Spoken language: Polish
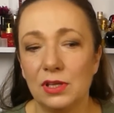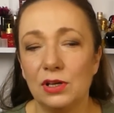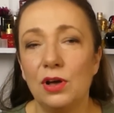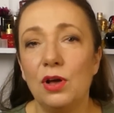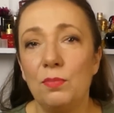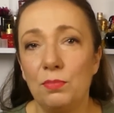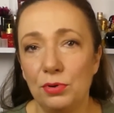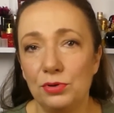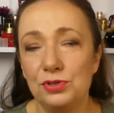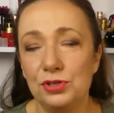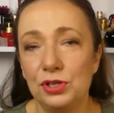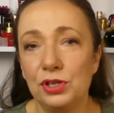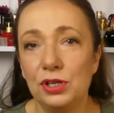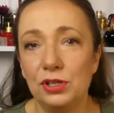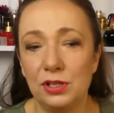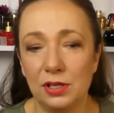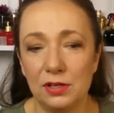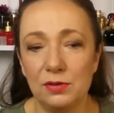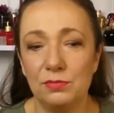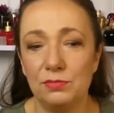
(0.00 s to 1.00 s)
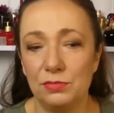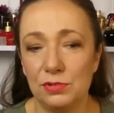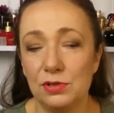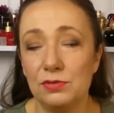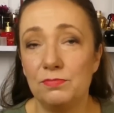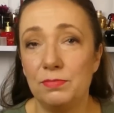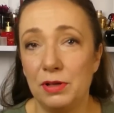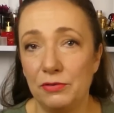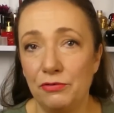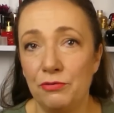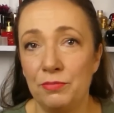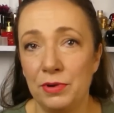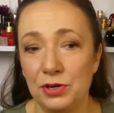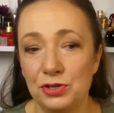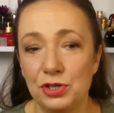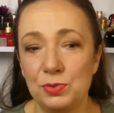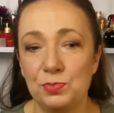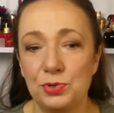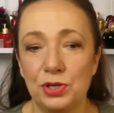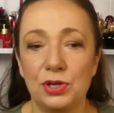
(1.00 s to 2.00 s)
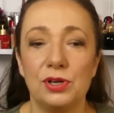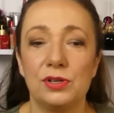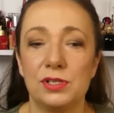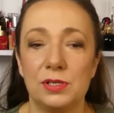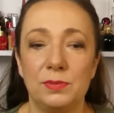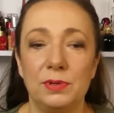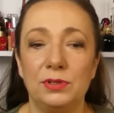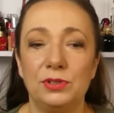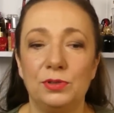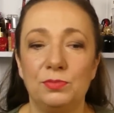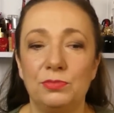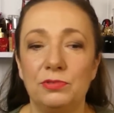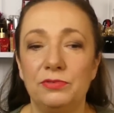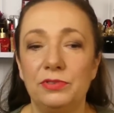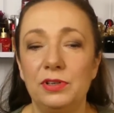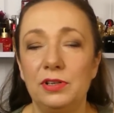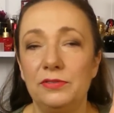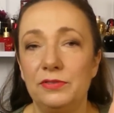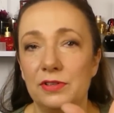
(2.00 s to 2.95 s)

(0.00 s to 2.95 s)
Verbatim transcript: komfociki, tak perfumiarze z przekąsem na to mówili,